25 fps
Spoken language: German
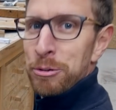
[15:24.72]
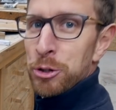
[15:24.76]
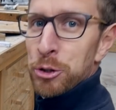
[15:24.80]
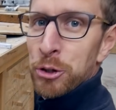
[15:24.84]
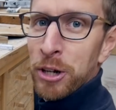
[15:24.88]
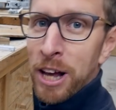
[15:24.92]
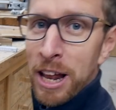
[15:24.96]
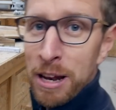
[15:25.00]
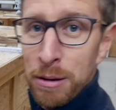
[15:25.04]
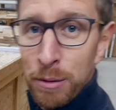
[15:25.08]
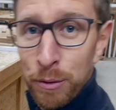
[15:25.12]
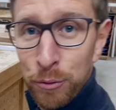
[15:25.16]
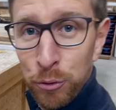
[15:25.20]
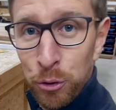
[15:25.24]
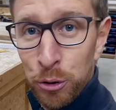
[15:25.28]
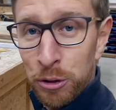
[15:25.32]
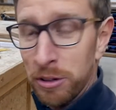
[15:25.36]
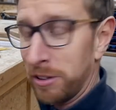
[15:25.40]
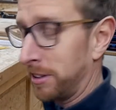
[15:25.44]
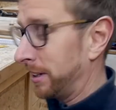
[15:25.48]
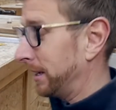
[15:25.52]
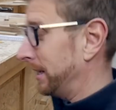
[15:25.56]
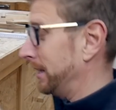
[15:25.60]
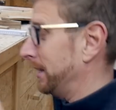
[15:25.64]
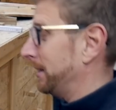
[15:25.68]
Bin schon gar nicht mehr
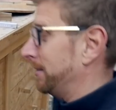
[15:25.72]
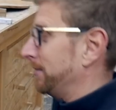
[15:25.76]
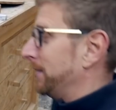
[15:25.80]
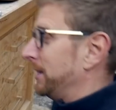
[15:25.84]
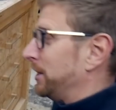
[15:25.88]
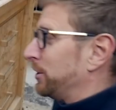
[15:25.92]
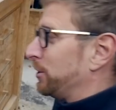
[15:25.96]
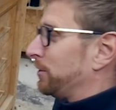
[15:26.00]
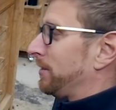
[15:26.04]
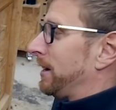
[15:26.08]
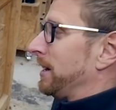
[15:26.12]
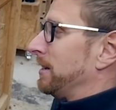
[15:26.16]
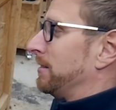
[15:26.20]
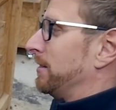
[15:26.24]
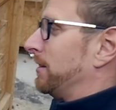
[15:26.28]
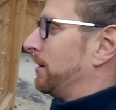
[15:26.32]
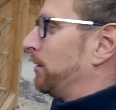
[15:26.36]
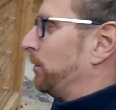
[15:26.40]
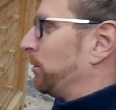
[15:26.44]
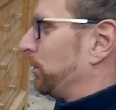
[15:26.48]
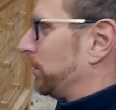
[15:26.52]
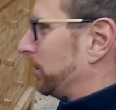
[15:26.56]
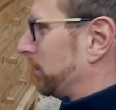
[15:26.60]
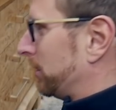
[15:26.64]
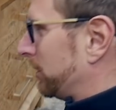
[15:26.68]
frustriert, wenn ich schon weiß, was
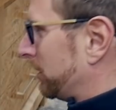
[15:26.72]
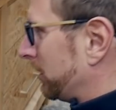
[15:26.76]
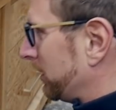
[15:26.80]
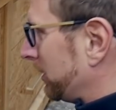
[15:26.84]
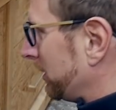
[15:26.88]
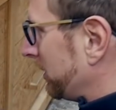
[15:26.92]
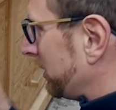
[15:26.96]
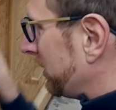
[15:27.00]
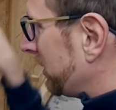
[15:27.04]
los ist.